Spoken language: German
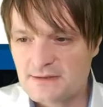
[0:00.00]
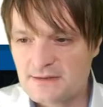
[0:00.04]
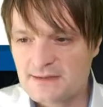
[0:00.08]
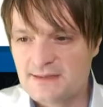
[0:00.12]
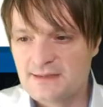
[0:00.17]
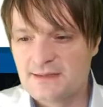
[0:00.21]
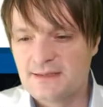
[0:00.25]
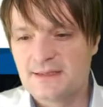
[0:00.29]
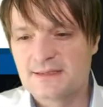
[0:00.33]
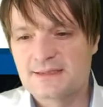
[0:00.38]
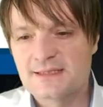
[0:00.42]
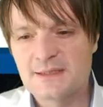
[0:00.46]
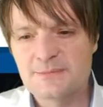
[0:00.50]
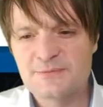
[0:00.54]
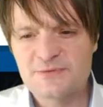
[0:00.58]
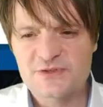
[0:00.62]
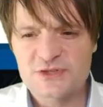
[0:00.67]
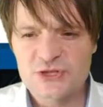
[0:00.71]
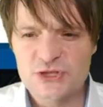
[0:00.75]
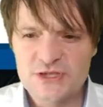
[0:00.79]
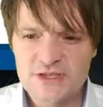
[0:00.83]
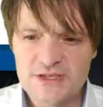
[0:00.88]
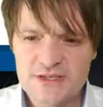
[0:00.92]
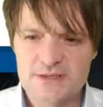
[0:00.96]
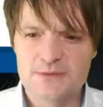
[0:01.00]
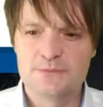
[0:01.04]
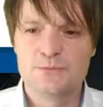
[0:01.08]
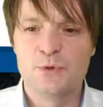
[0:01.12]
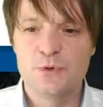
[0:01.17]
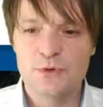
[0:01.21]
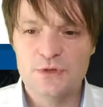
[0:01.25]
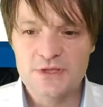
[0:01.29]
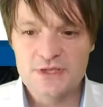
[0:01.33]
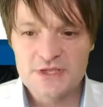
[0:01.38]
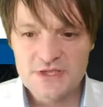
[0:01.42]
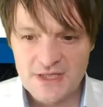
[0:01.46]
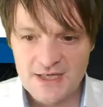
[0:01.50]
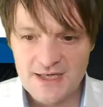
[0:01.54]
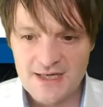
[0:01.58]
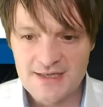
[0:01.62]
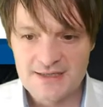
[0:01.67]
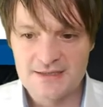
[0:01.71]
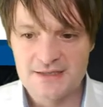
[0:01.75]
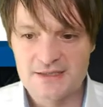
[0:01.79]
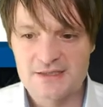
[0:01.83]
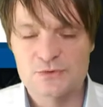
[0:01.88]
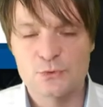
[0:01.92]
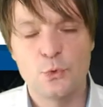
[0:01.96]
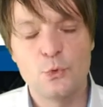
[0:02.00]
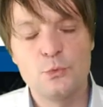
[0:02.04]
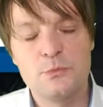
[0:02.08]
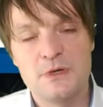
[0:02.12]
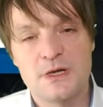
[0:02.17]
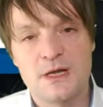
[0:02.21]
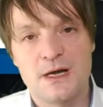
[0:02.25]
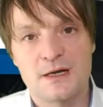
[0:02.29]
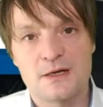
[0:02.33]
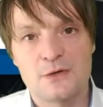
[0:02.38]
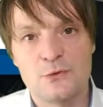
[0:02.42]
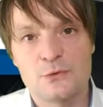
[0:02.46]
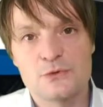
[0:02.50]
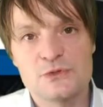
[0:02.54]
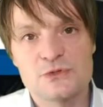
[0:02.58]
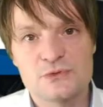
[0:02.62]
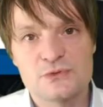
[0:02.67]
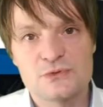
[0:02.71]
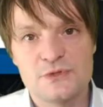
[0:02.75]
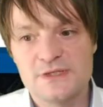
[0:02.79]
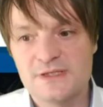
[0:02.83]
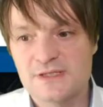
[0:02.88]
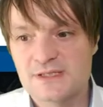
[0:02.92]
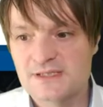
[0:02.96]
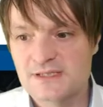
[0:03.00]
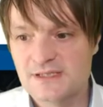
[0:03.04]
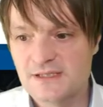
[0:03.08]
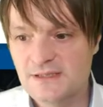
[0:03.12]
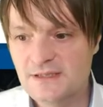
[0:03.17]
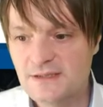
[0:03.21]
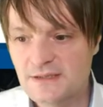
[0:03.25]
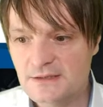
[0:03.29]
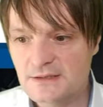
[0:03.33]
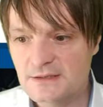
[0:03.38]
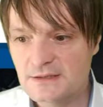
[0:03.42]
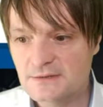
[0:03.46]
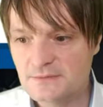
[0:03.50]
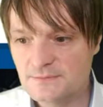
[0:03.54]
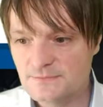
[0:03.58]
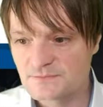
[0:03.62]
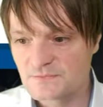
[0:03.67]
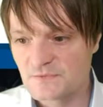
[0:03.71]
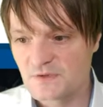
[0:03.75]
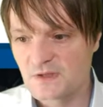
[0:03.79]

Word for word: Es gibt verschiedene Möglichkeiten, diese Umlagerung zu initiieren.